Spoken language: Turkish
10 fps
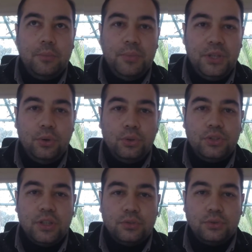bir
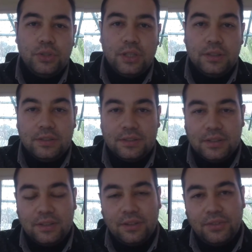hocadan sürekli
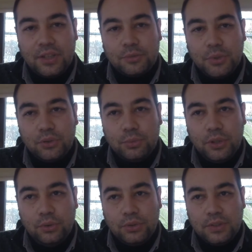e, referans
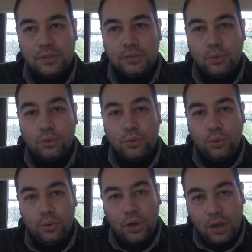mektubu alıyorsanız o,
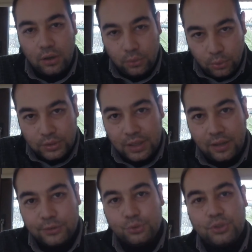o, o
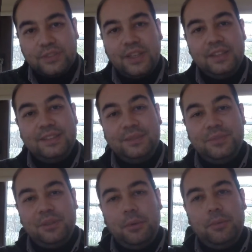da az önce saydığım
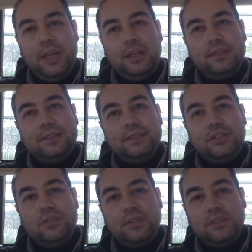sebeplerle sizin
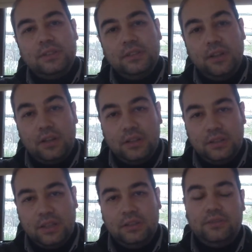çevrenizin
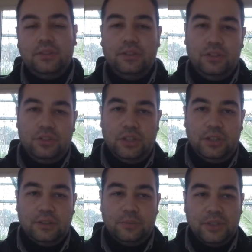darlığına e,
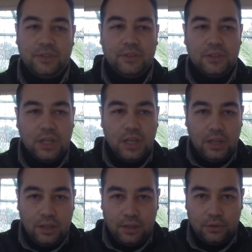işaret etmektedir.
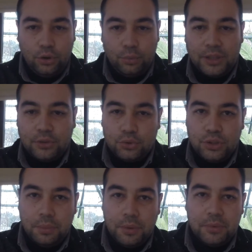E, normalde şunu
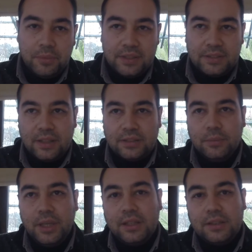yapabilmeniz
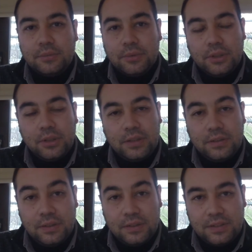lazım. En az
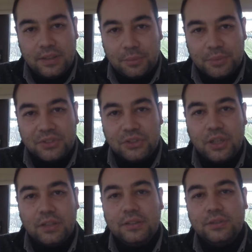gittiğinizde kapısını
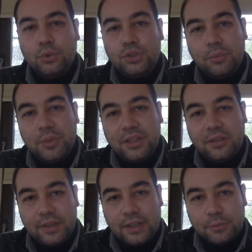çaldığınızda hocam bana
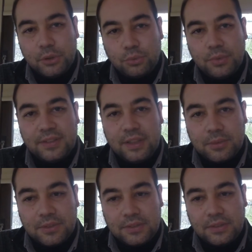referans mektubu yazar
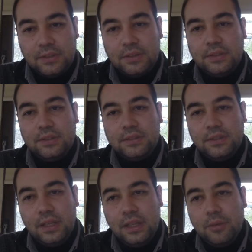mısınız
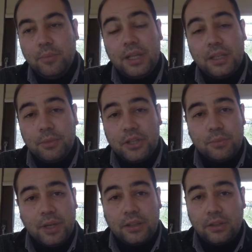dediğinizde belki
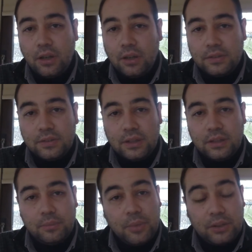5, belki 6
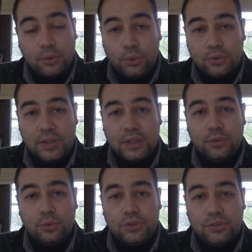tane, belki 10 tane
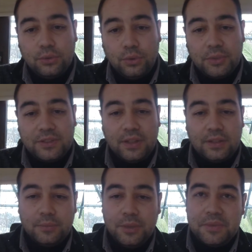hocanızın olması
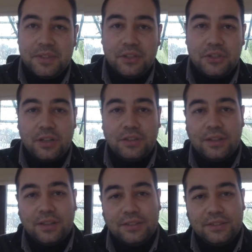lazım. Hepsini ikişer
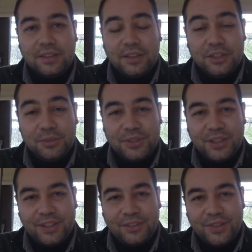tane alsanız zaten 20
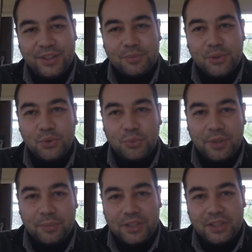tane referans mektubu
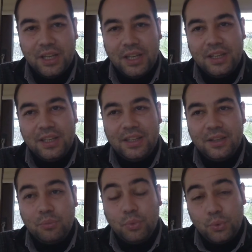yapar.
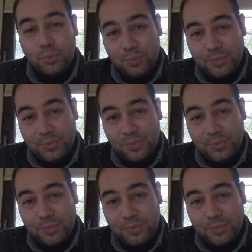bu